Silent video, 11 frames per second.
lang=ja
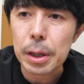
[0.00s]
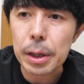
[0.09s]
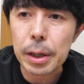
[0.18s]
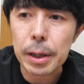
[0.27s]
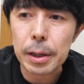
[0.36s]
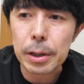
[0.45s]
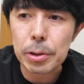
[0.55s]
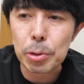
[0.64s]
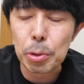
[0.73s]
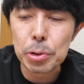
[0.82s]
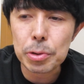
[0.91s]
えー、
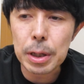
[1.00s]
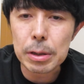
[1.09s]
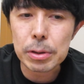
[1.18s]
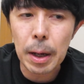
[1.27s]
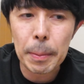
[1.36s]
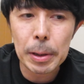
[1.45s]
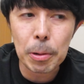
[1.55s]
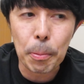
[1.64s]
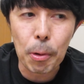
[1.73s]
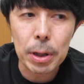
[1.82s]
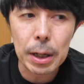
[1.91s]
余裕のある球の
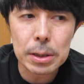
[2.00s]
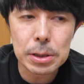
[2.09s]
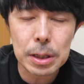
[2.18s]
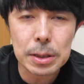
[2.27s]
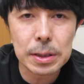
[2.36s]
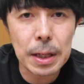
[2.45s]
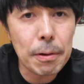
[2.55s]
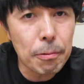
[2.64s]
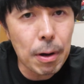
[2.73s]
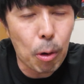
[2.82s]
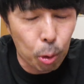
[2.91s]
ボケ足で
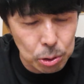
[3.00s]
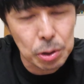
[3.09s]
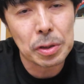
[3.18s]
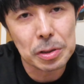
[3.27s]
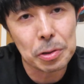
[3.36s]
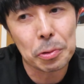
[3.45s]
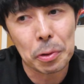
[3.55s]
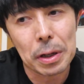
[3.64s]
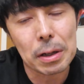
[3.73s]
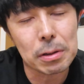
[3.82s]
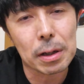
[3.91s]
線は細いんですよと
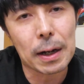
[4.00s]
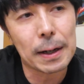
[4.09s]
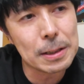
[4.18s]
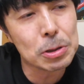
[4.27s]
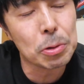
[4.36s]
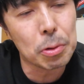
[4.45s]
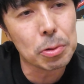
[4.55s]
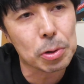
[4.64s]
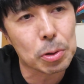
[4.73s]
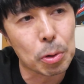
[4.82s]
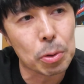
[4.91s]
にかく解像
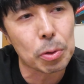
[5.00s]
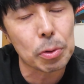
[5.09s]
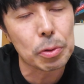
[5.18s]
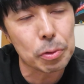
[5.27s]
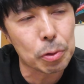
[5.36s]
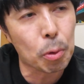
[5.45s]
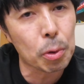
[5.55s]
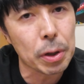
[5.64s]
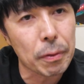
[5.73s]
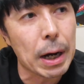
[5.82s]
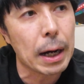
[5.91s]
度というところ
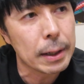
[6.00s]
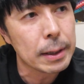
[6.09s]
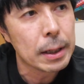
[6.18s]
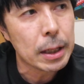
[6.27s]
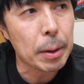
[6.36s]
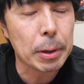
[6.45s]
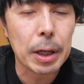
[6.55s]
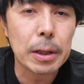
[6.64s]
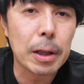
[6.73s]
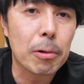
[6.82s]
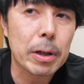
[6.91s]
ではやっぱ
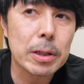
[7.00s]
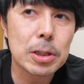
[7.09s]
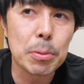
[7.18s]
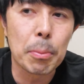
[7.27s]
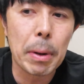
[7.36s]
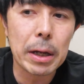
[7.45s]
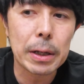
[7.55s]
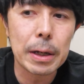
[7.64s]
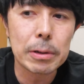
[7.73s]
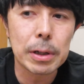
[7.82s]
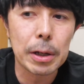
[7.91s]
現代のレンズにも負け
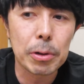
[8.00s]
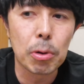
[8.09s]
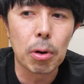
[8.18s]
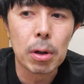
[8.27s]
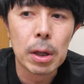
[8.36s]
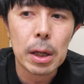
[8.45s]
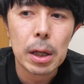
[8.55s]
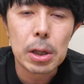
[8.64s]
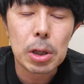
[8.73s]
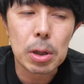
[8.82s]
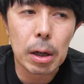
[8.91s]
ないぐらいの
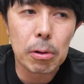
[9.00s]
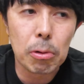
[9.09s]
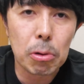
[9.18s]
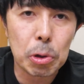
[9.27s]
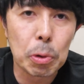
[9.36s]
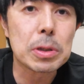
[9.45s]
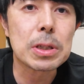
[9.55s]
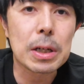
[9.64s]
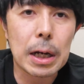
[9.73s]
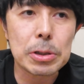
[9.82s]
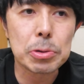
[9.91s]
あの強烈
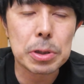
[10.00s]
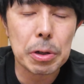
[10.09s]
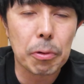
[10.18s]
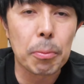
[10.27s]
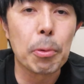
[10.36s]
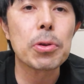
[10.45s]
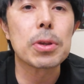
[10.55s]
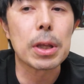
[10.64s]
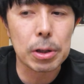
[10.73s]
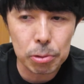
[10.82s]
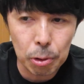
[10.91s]
な改造性能を持っ
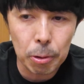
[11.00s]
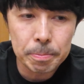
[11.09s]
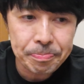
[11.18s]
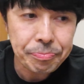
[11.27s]
ていると。